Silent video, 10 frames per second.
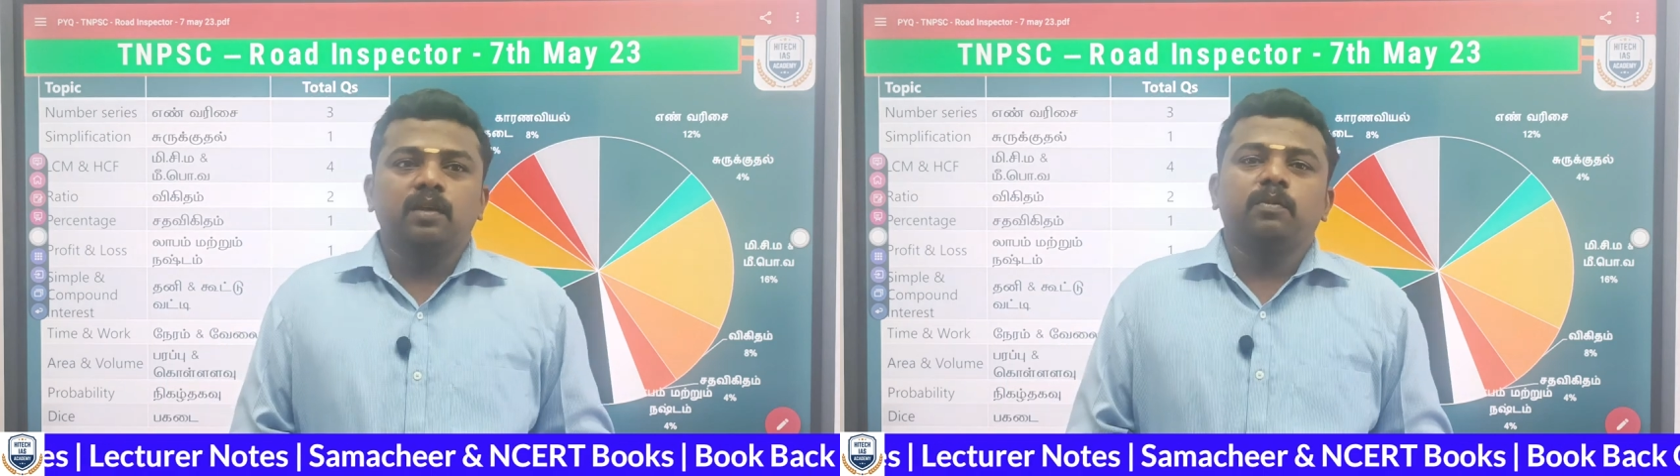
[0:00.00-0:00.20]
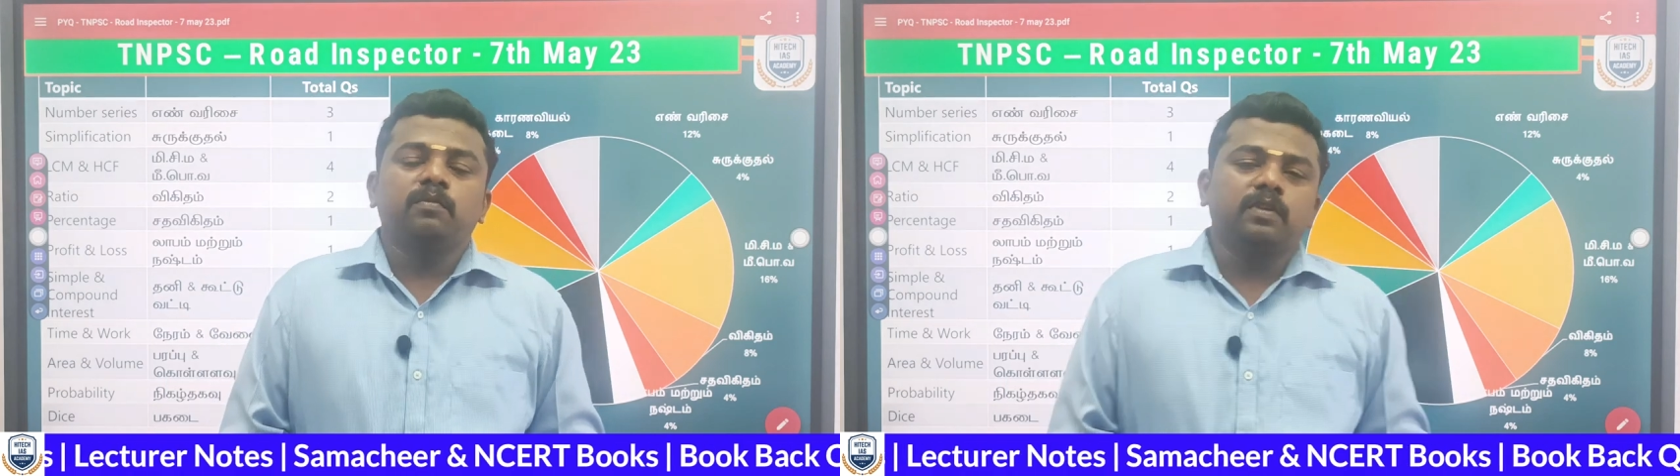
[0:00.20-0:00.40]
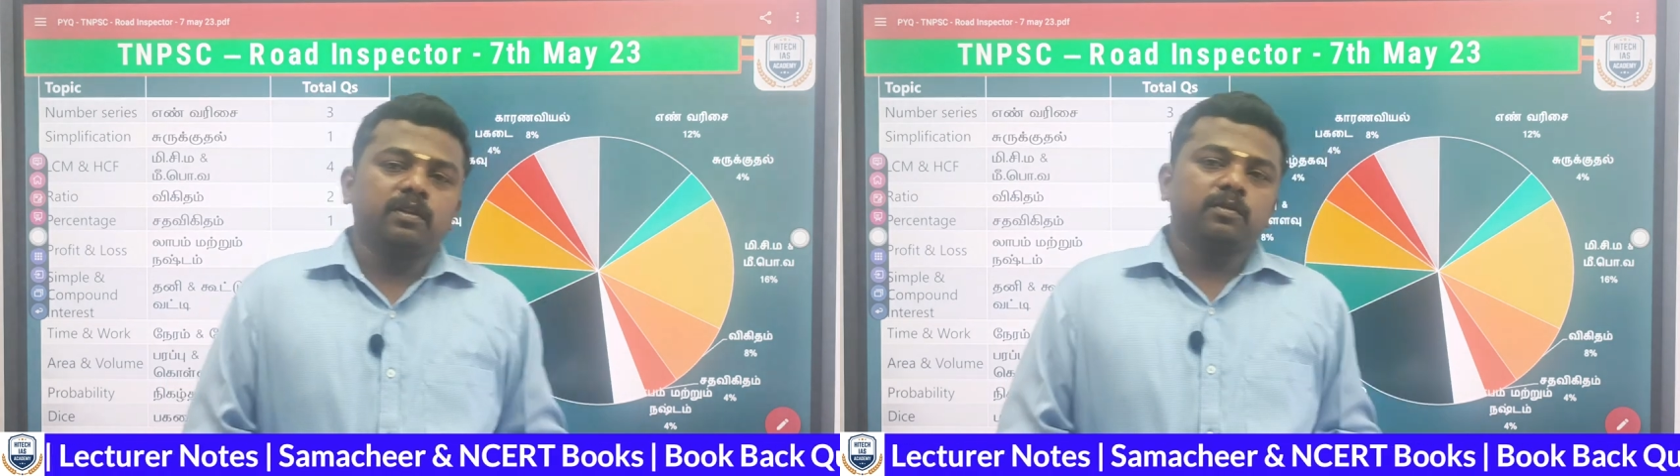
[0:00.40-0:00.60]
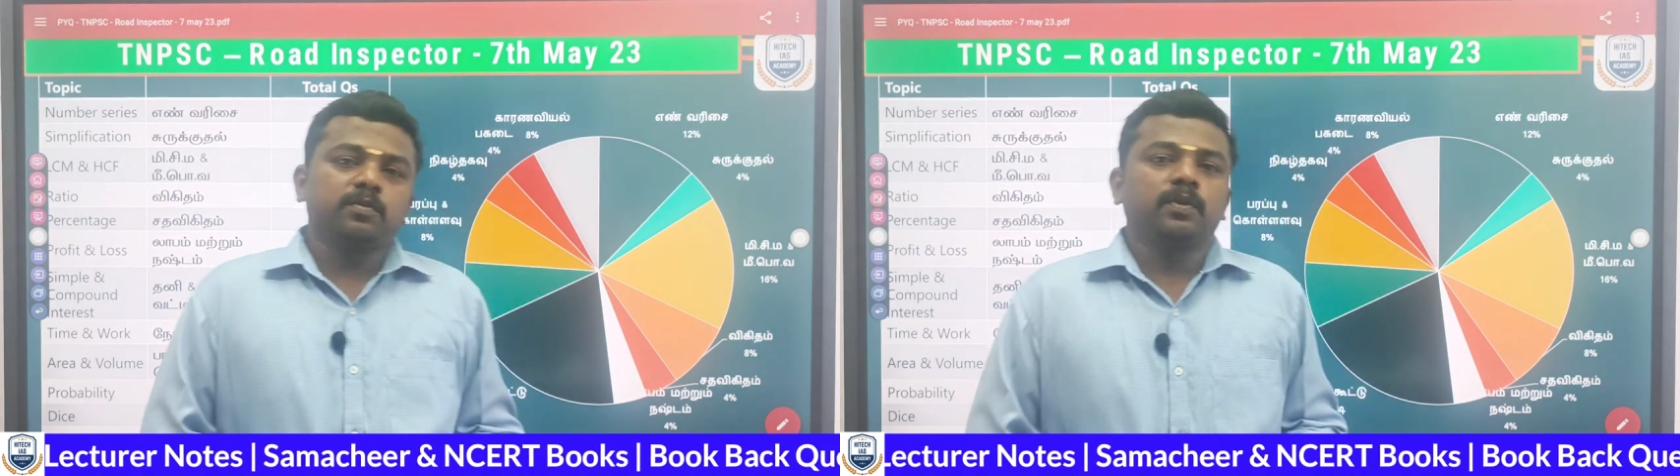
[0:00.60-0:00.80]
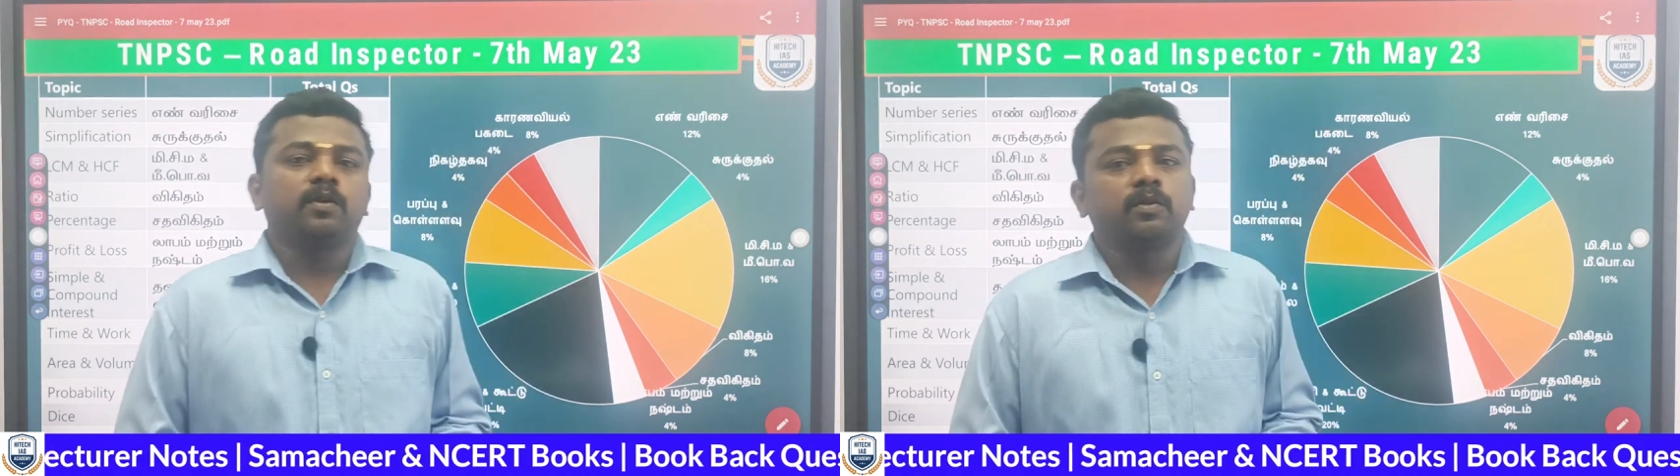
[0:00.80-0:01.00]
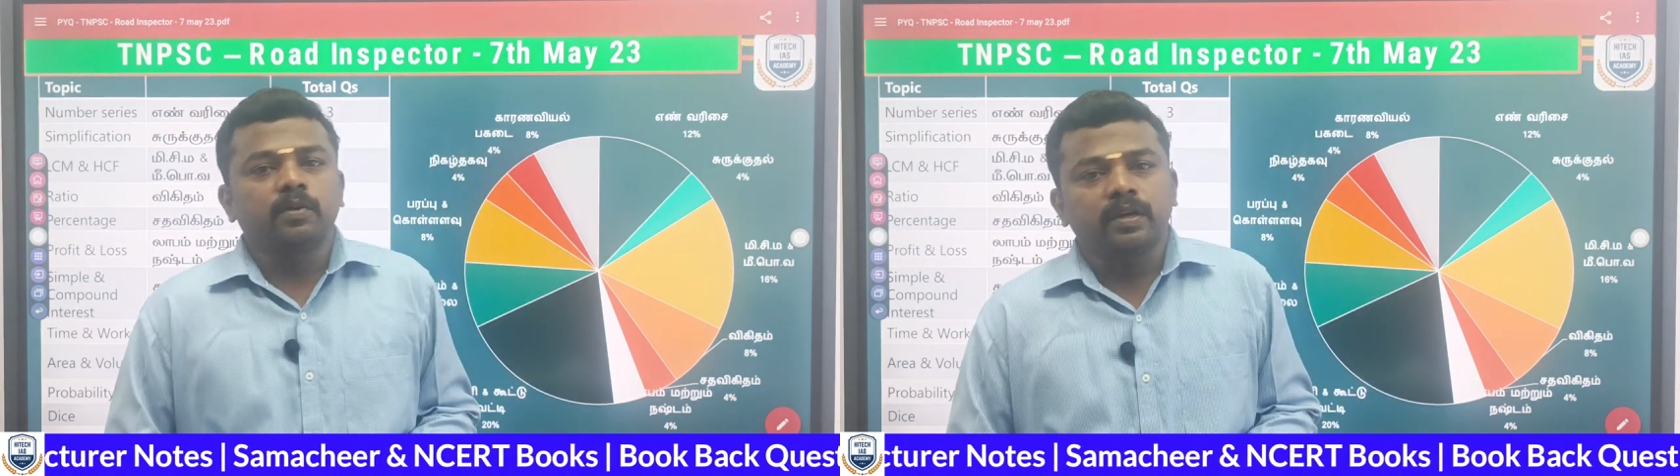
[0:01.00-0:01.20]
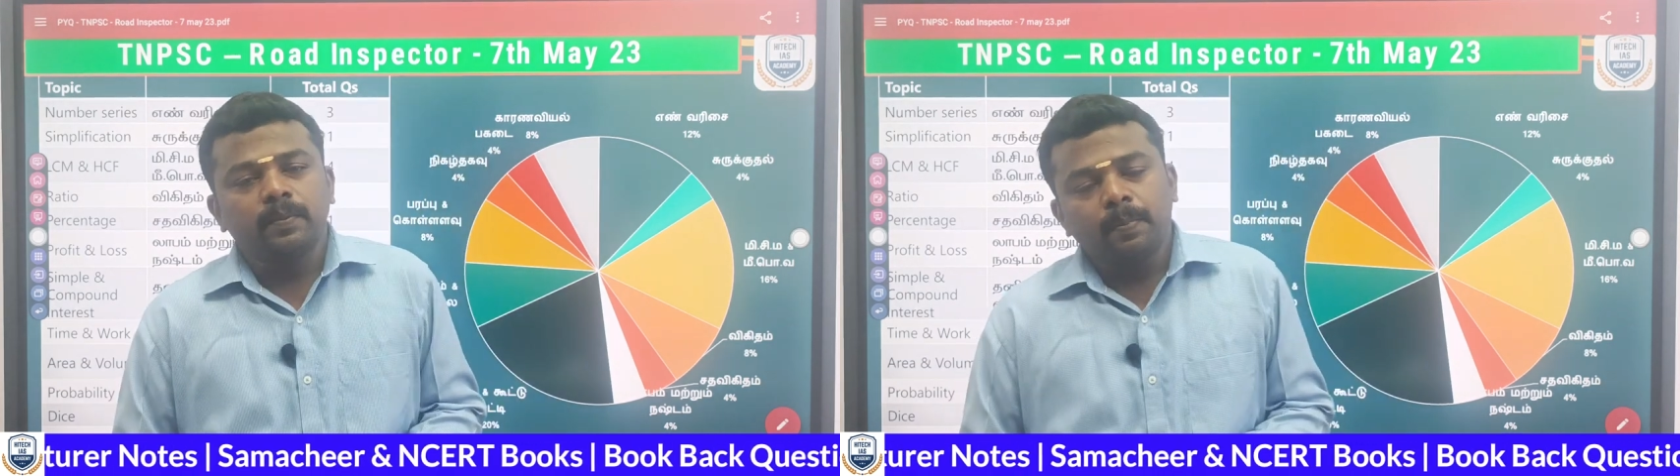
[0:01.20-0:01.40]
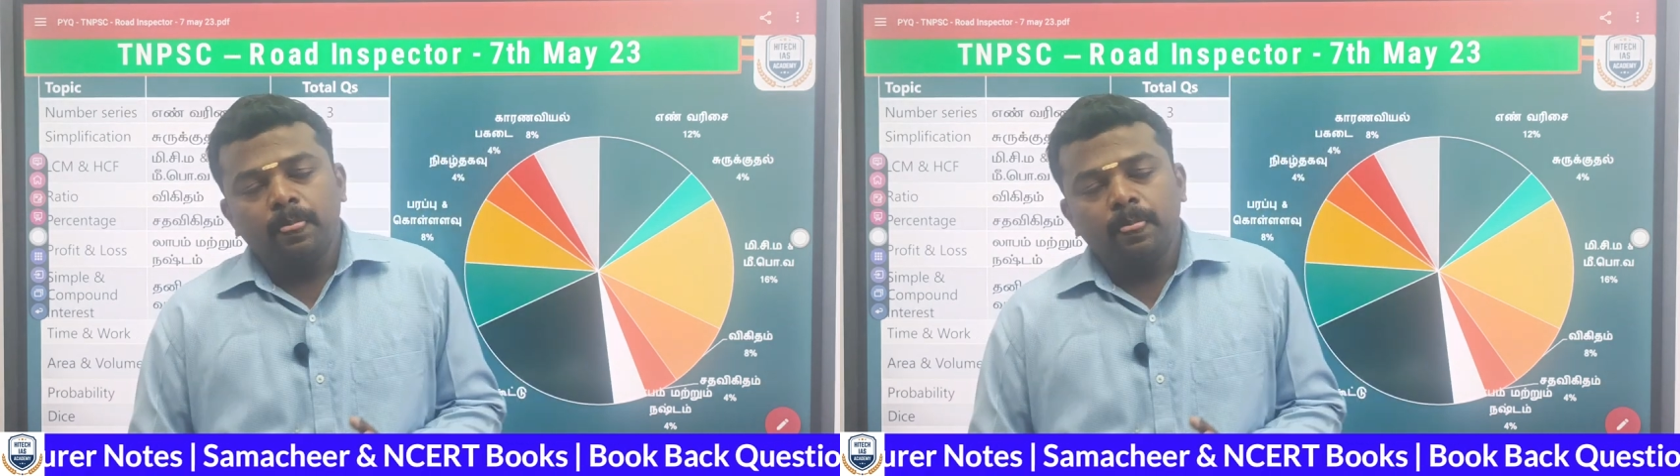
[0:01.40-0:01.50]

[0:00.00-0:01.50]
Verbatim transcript: எல்லாமே யூஸ் பண்ணுறோம் ஓகே